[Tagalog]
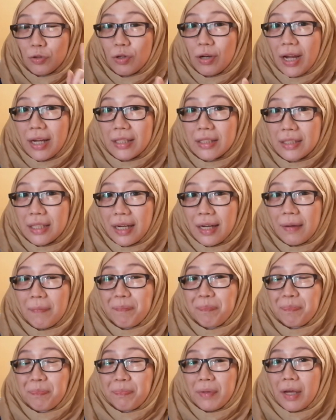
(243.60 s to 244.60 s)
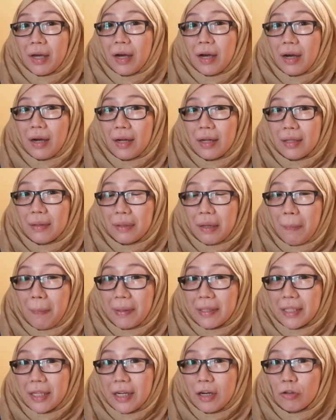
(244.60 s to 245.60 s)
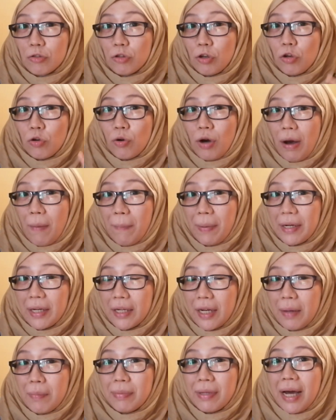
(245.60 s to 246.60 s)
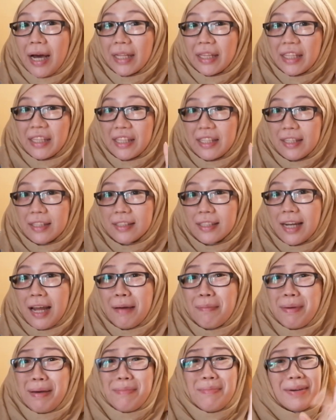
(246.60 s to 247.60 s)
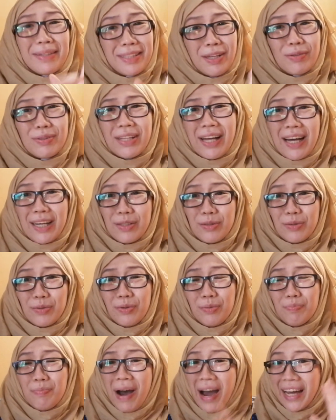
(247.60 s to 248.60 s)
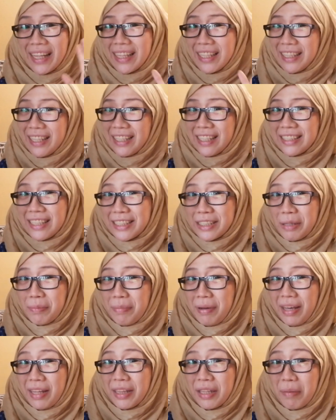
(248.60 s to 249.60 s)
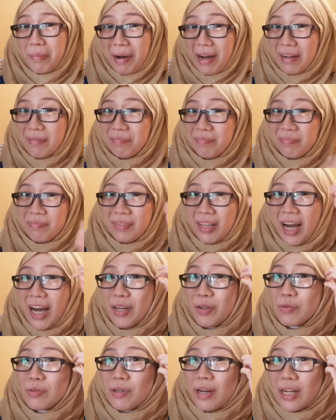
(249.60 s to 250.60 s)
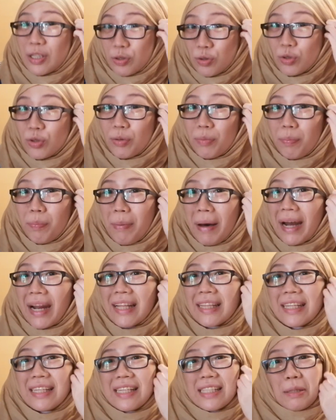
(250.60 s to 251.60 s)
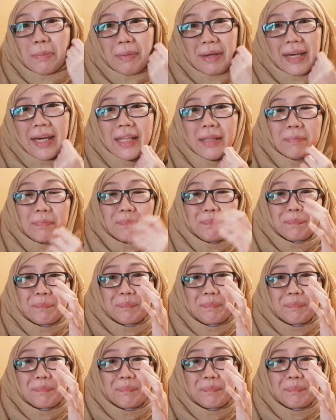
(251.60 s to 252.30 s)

Doon lang sa, kapag tinanong nyo yung company name niya at hindi niya sinabi, mag-doubt na kayo. Bakit hindi niya sasabihin, di ba? Anong rason para hindi niya sabihin?